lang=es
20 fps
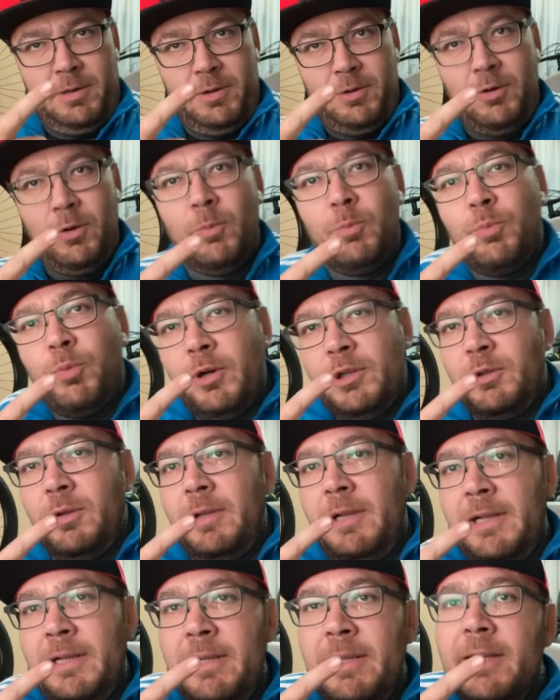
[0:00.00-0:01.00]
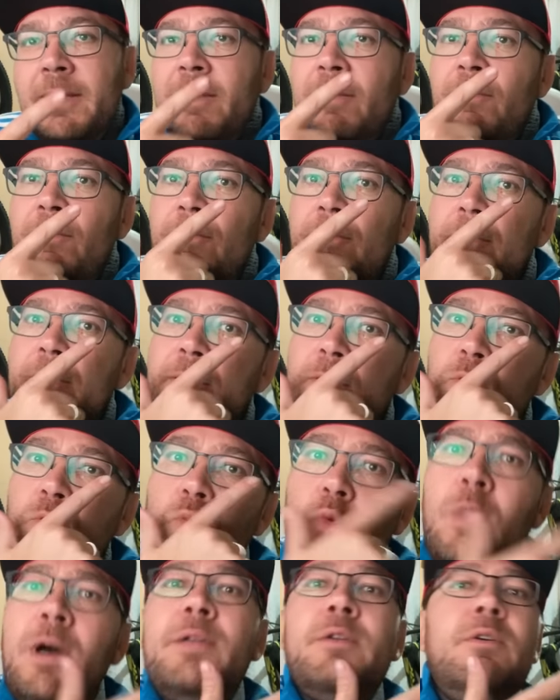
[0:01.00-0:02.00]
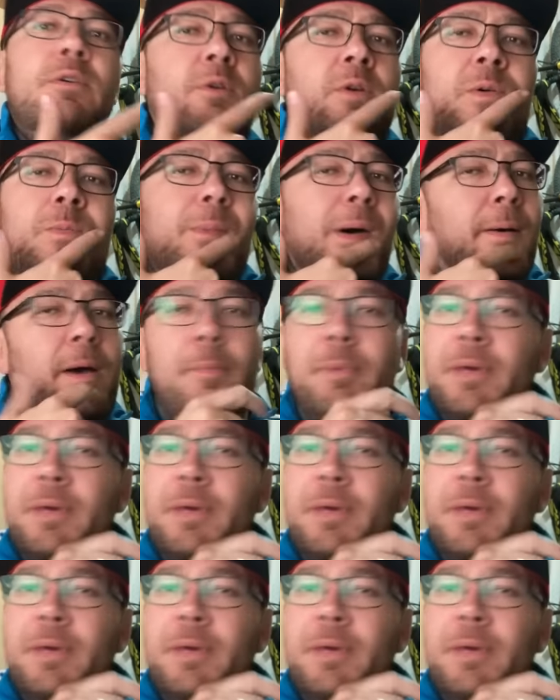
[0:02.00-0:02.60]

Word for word: Compuesto del cuadro, vamos a